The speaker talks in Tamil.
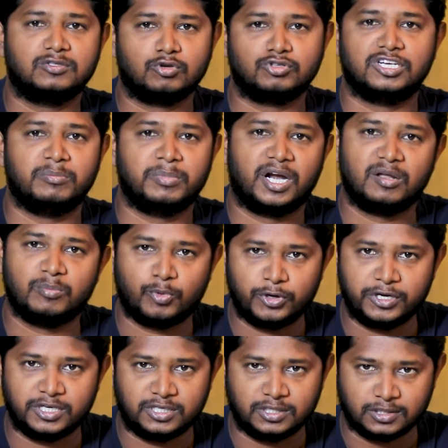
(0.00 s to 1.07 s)
சோசியல் மீடியாவில்
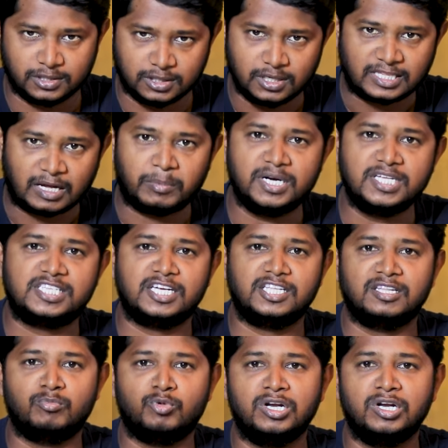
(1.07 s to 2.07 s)
போயிட்டு இருக்கு தமிழிசை இந்த